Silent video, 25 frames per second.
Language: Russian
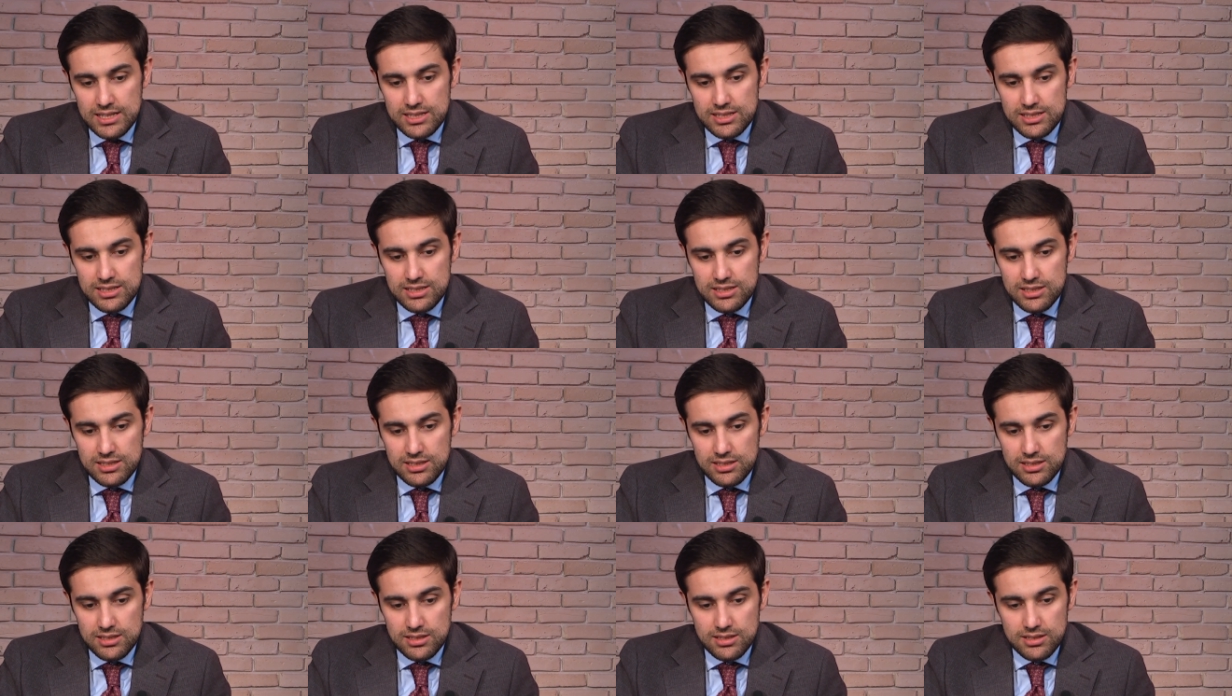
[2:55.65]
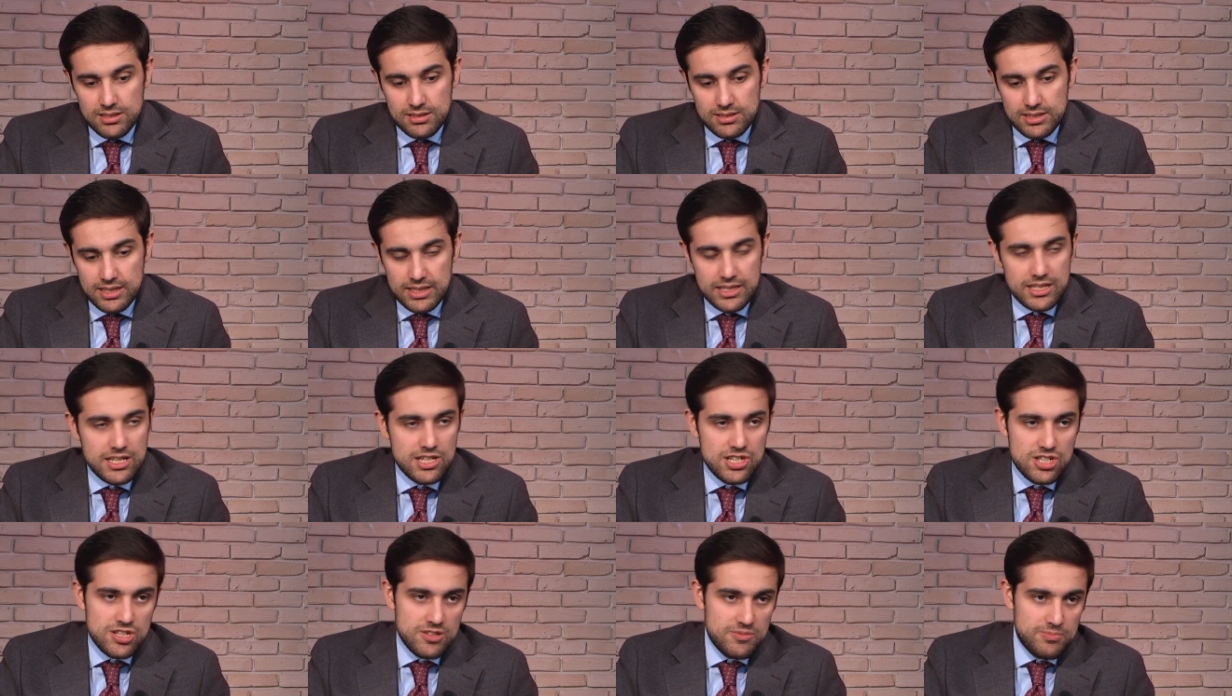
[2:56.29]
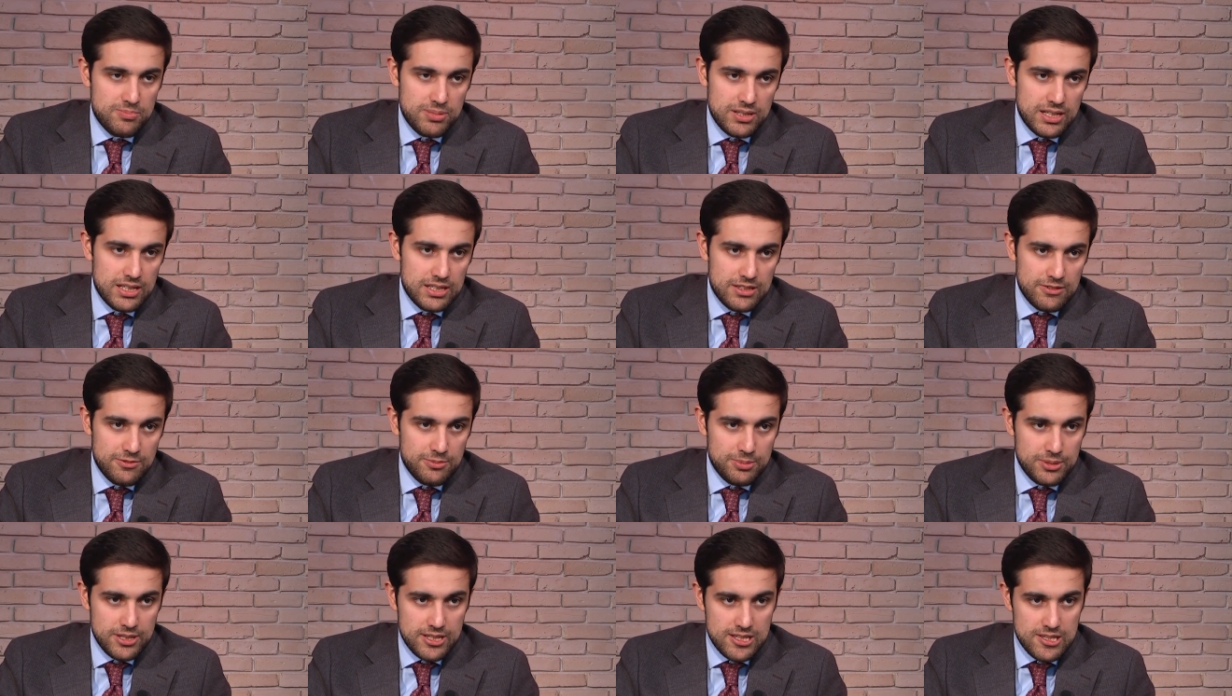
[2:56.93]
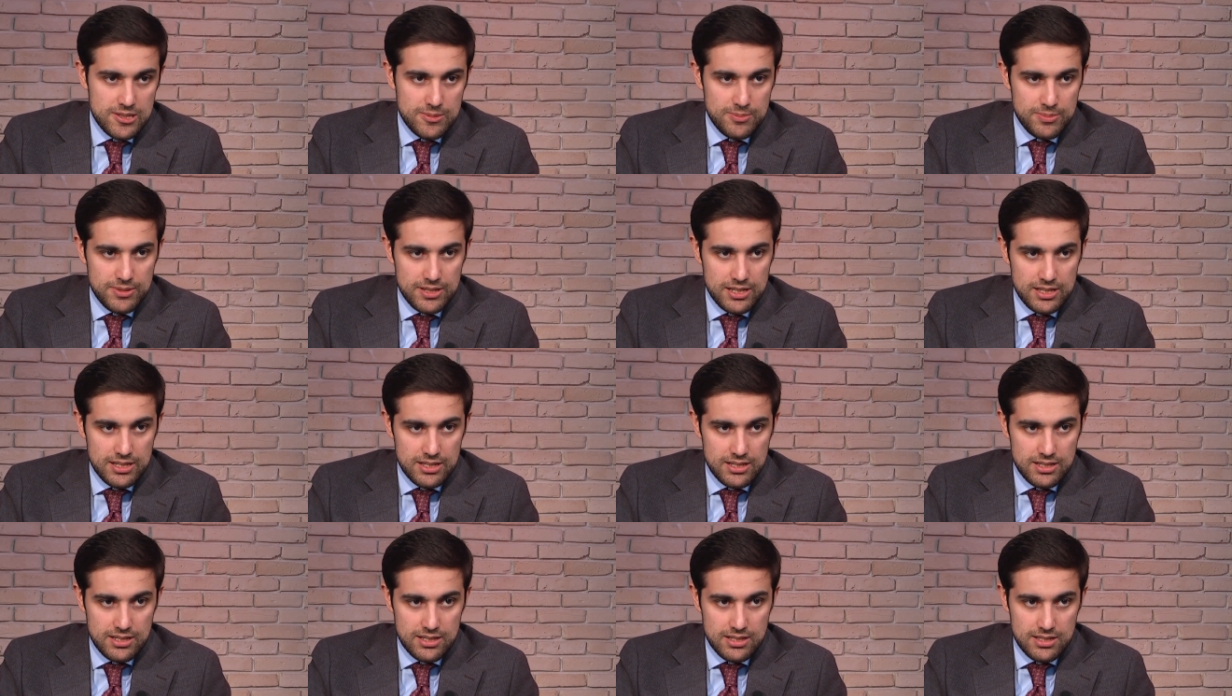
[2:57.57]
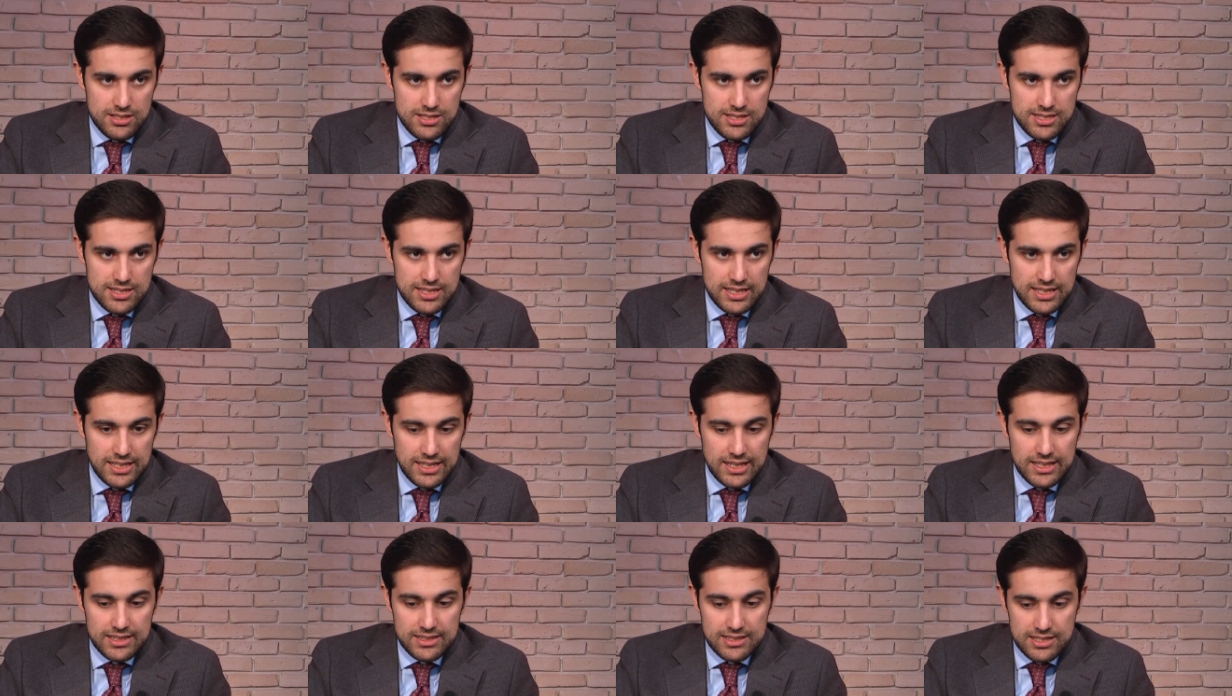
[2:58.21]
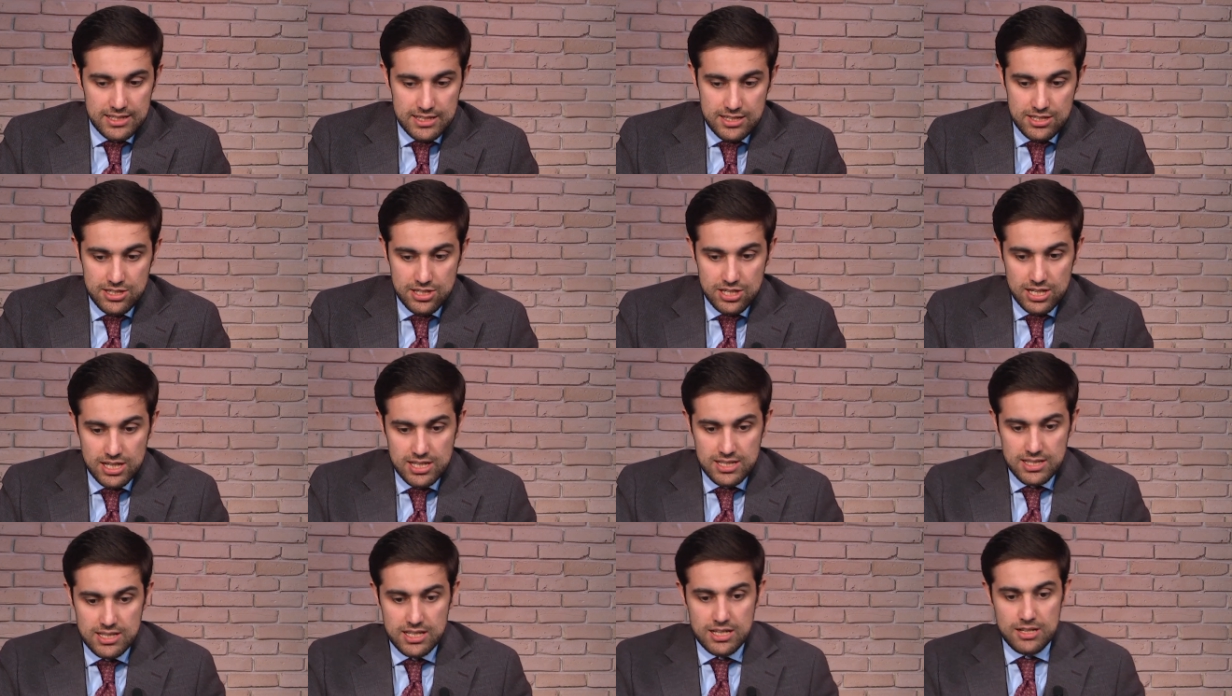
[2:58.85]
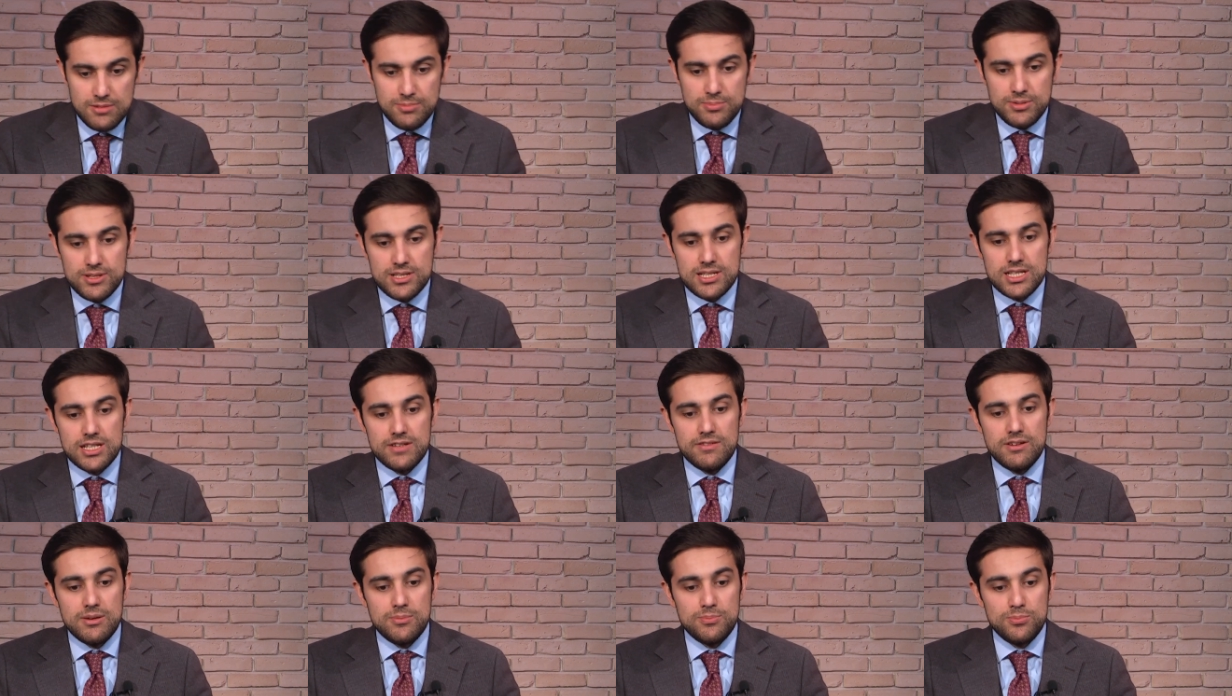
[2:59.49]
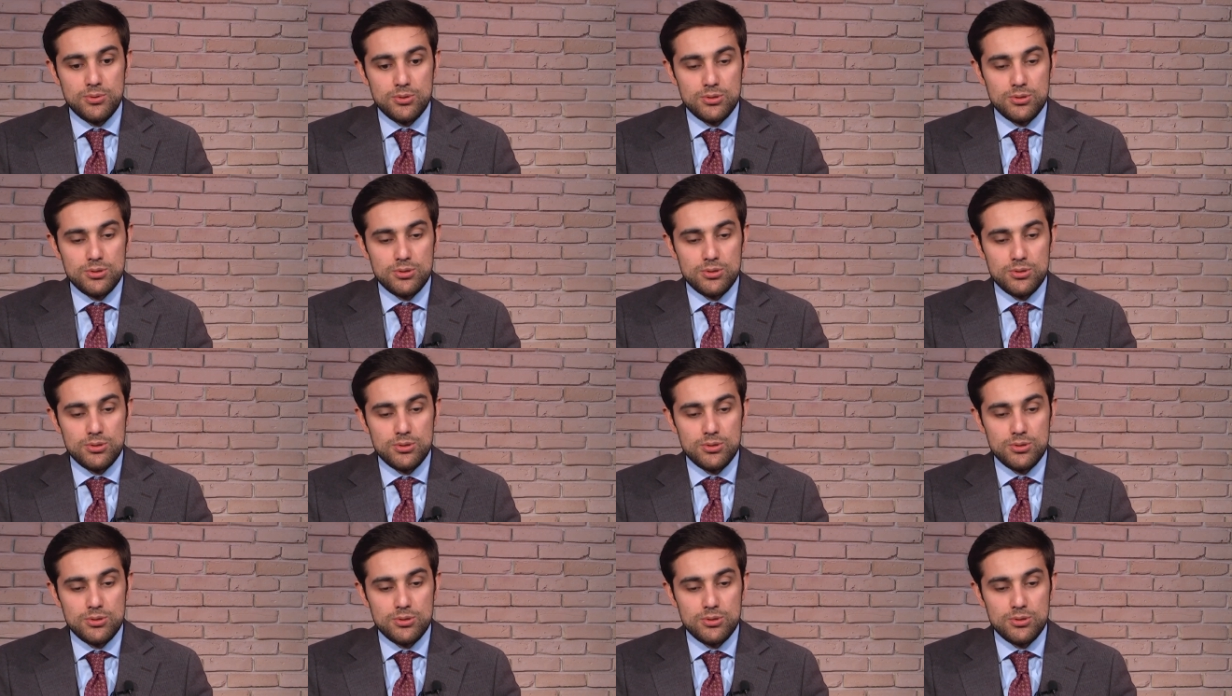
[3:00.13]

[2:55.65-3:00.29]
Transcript: И э, такие же планы, в принципе, стоят и сейчас, да, по словам